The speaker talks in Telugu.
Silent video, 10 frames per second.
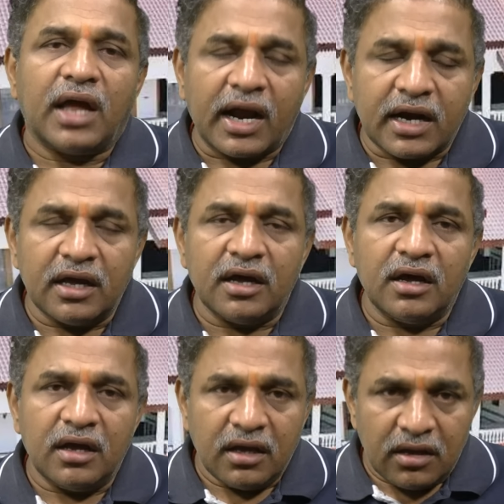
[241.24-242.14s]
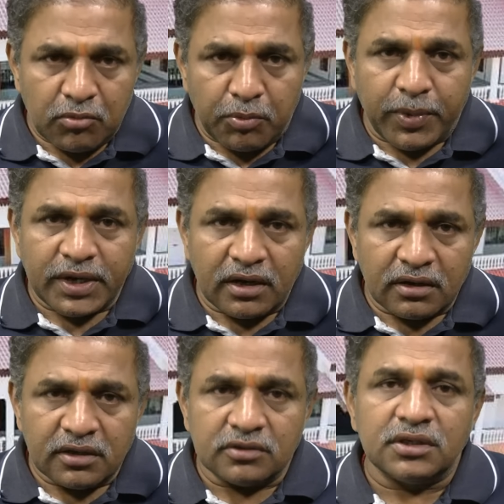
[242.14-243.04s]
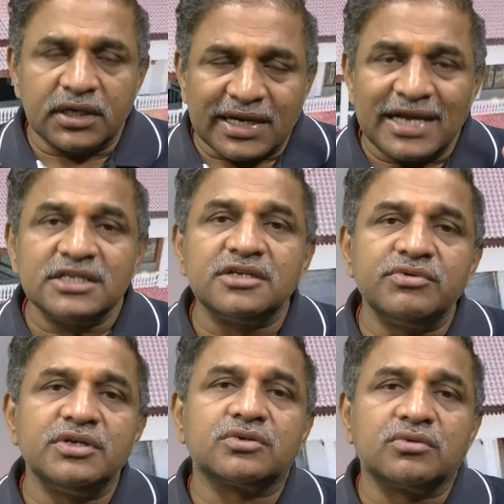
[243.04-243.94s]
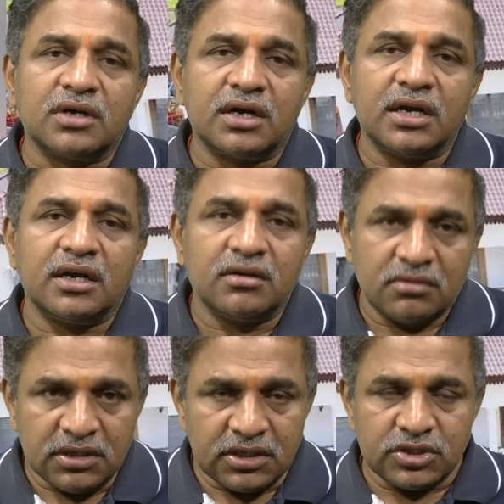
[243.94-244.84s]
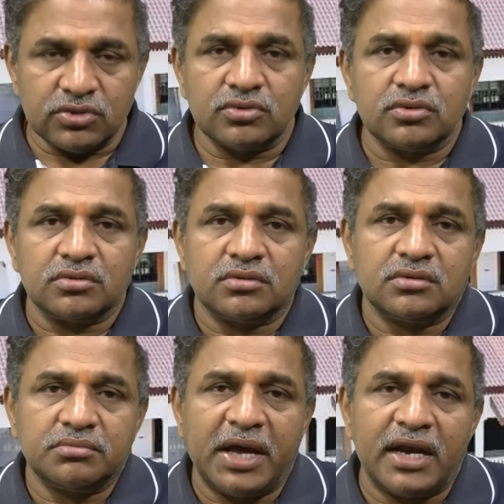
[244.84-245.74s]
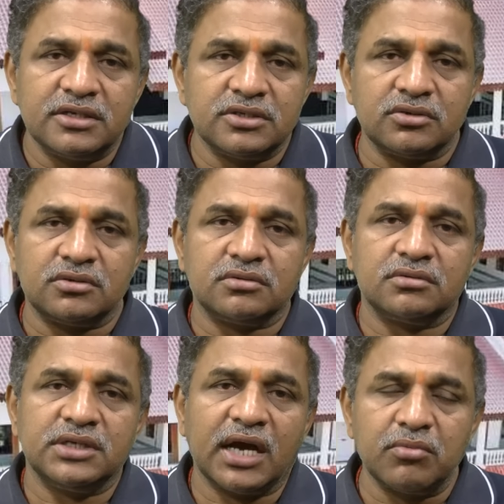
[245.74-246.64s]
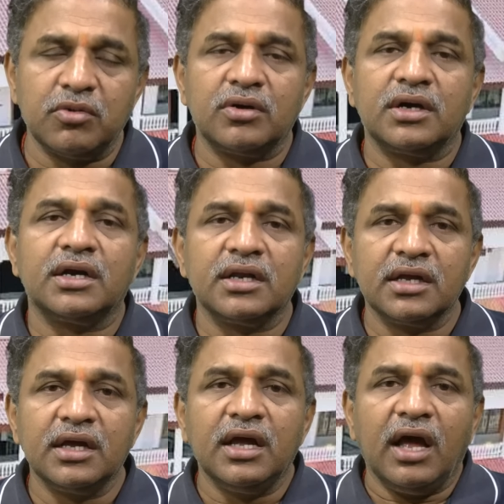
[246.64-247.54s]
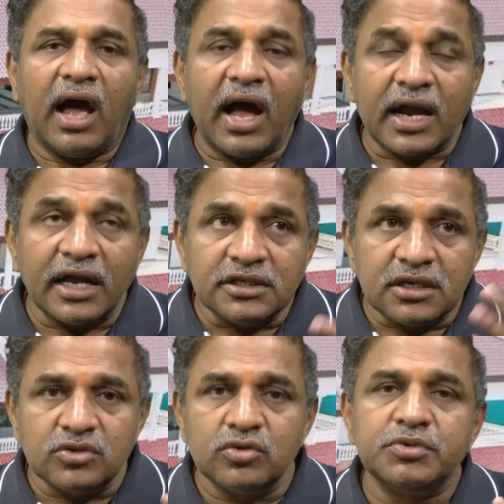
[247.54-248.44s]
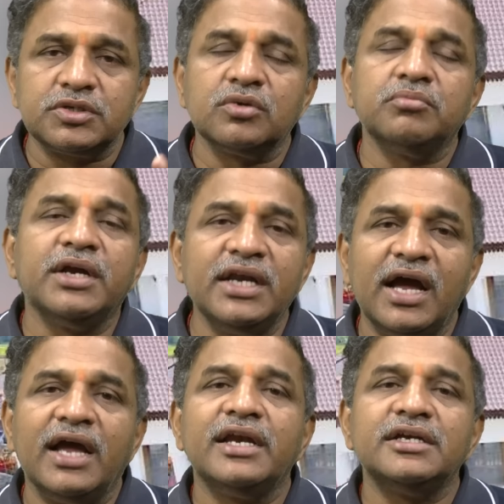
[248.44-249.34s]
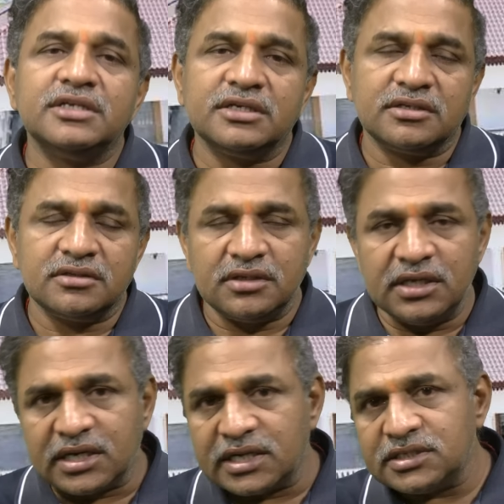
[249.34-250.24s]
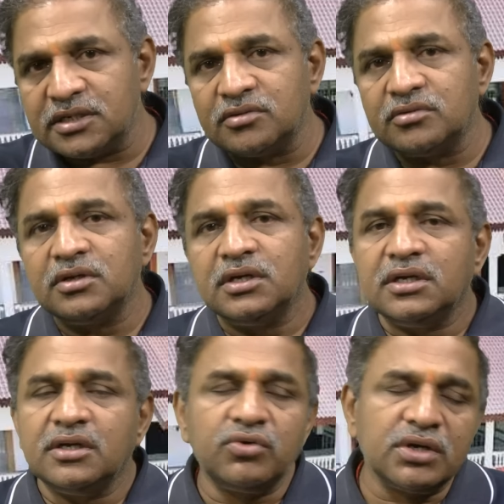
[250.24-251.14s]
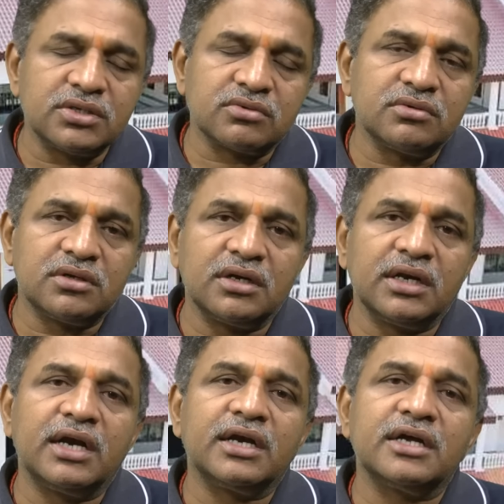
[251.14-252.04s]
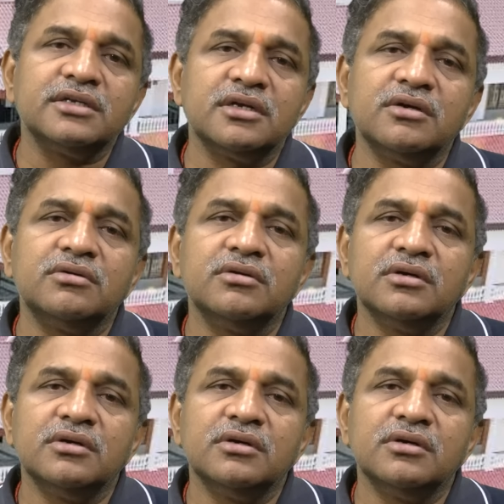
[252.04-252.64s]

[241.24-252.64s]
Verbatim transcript: అక్కడ ముప్పై అడుగులు ఎత్తున కంచె వేసుకున్నాడు ఆయన ఇంటి చుట్టూరు ప్యాలెస్ చుట్టూరు జగన్మోహన్ రెడ్డి ఆ కంచెను చూపిస్తూ మీడియా హైలైట్ చేసింది ఈ కంచెను ఎవరు వేసుకుంటారు ఇలాంటి కంచెను